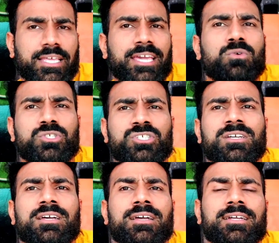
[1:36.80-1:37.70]
थी कुछ
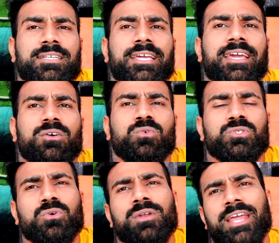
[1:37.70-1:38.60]
ठीक है
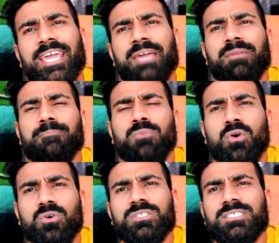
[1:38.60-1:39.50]
उसको लेके मैं
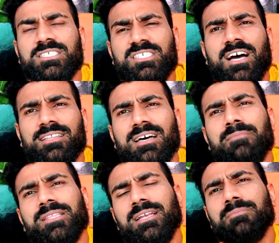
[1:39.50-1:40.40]
बहुत
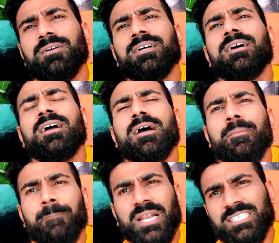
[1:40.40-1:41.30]
ज़्यादा मतलब
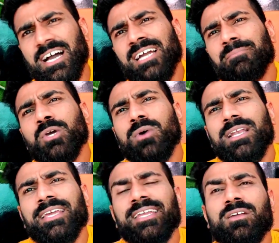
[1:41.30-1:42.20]
परेशान भी हुआ
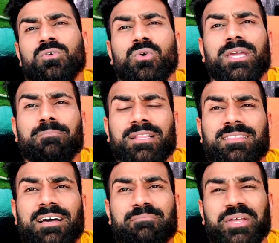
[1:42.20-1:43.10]
लेकिन कोई
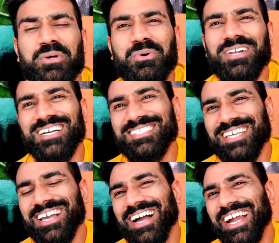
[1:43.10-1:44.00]
बंदा मेरे को ढंग
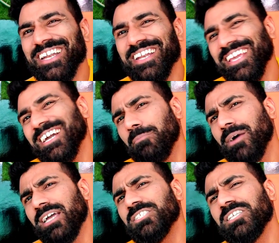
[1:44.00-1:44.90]
से गाइड नहीं कर
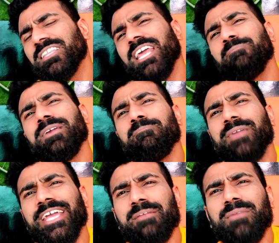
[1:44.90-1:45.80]
पाया जितने भी
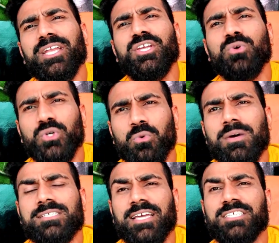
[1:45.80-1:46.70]
मेन मेन
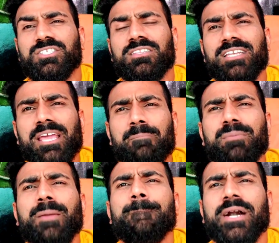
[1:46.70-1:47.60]
यूट्यूबर्स हैं जितने
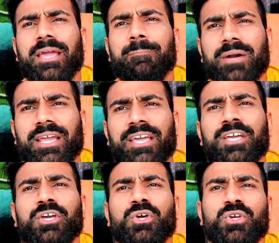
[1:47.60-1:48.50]
भी बड़े बड़े
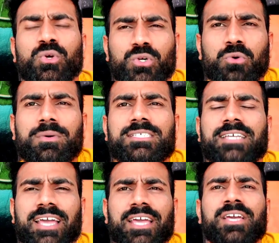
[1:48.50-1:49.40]

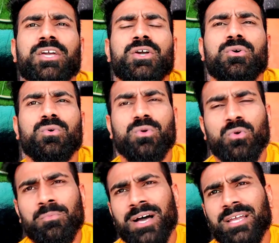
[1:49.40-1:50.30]
यूट्यूबर्स हैं
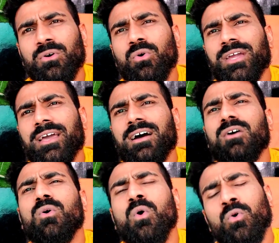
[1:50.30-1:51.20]
गुरुमान हो गया
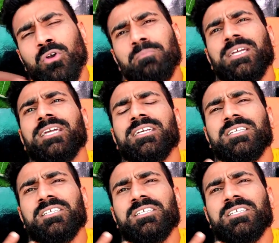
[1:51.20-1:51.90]
और भी